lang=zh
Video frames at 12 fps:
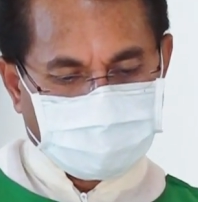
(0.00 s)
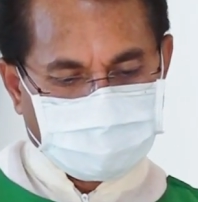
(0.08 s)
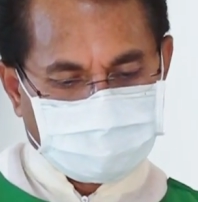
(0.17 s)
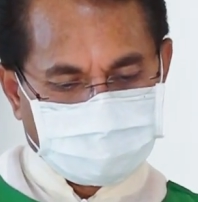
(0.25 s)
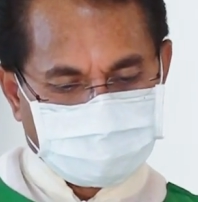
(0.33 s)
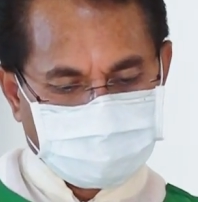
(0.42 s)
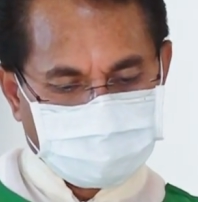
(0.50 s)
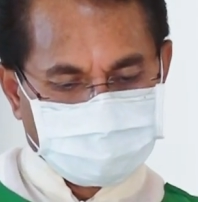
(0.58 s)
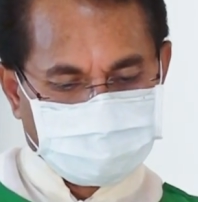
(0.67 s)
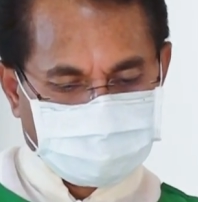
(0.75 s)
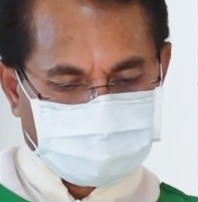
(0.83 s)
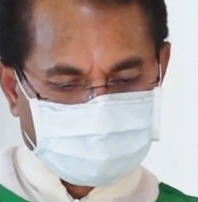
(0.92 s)
尔菲
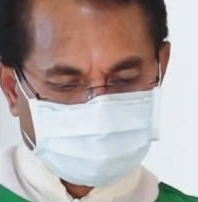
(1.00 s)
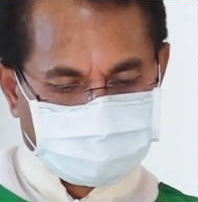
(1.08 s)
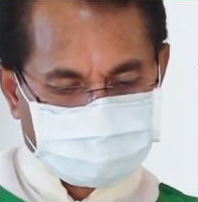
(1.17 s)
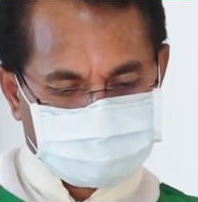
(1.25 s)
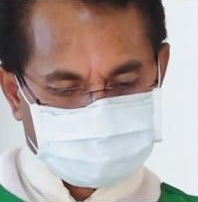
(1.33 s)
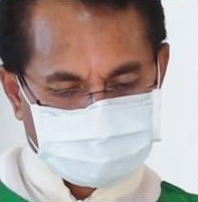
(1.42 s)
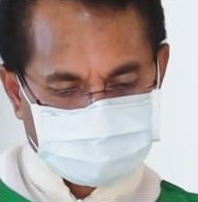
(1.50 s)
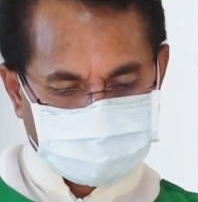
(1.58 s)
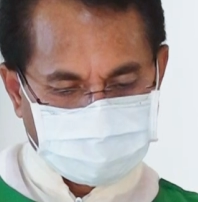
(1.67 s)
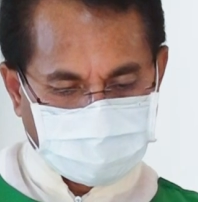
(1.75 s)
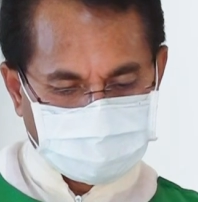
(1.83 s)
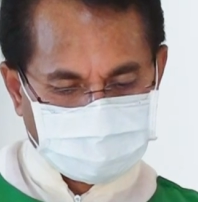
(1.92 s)
的儿子
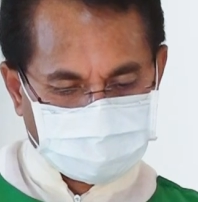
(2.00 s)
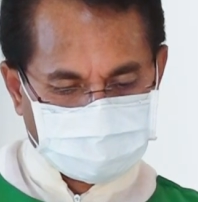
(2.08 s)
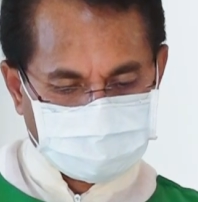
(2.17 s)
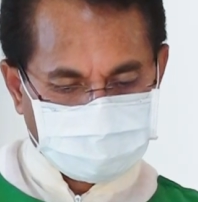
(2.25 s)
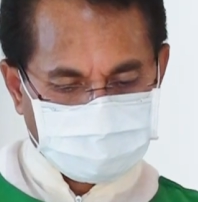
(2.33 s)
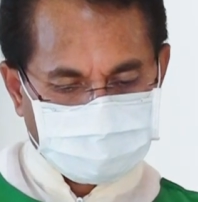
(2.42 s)
雅各，